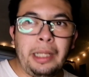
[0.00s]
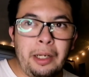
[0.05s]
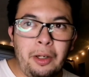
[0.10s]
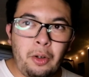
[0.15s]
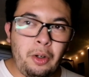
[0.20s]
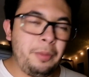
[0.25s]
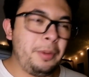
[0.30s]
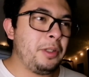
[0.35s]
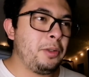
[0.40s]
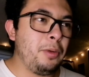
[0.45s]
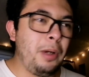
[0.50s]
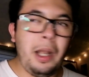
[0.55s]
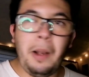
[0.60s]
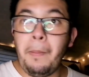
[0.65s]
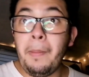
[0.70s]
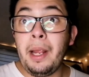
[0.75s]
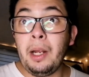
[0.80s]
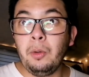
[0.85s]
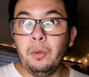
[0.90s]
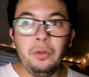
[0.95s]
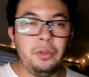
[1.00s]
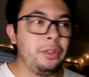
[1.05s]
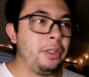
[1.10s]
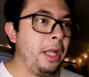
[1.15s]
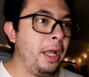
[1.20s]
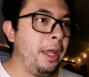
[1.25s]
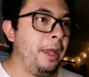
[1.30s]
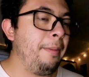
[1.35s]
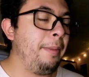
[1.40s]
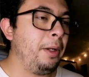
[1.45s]
terror visual. Me
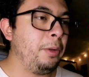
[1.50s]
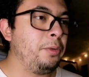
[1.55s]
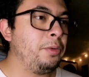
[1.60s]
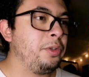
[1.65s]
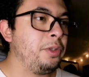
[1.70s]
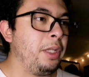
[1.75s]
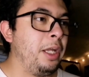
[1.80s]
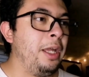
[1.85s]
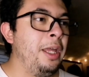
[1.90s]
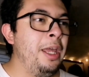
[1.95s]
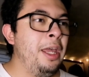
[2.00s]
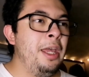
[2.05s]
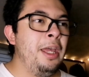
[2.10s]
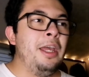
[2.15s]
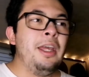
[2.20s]
gusta, eh, me gusta.